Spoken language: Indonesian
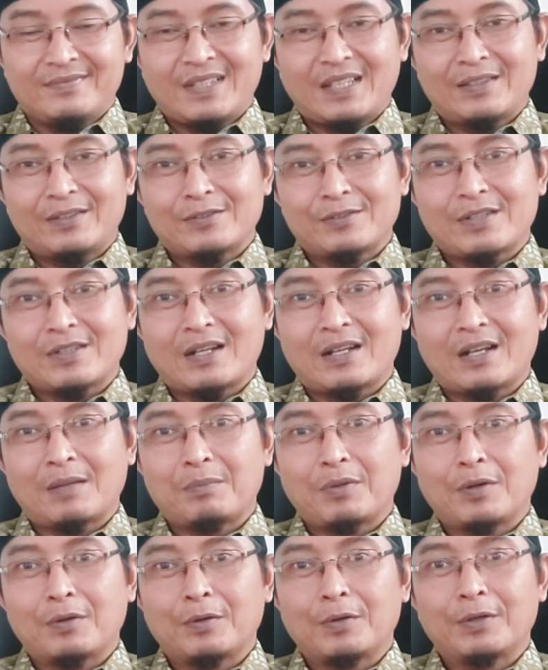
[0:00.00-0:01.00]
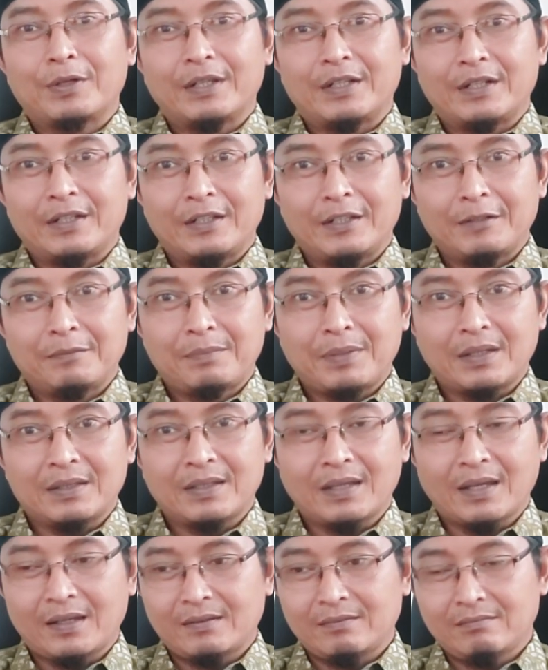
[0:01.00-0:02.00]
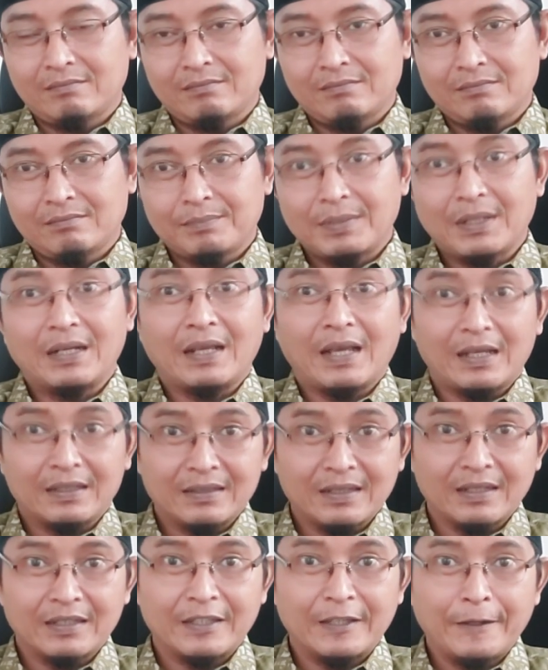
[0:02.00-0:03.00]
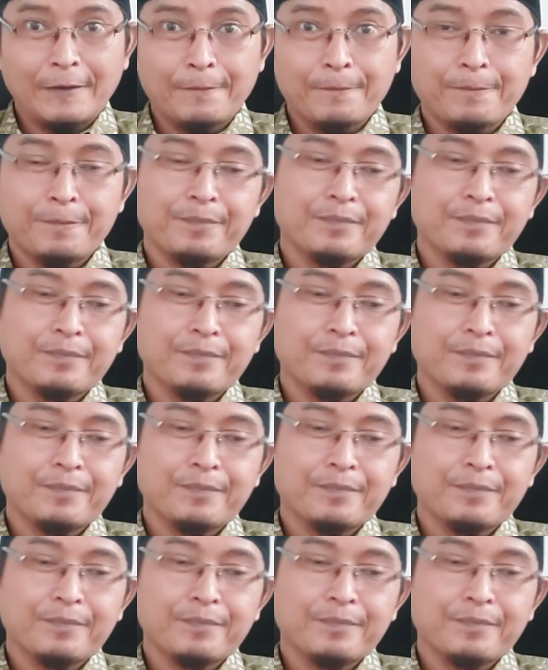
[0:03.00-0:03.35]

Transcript: Nah untuk sarana peluluh ini banyak pilihannya ya.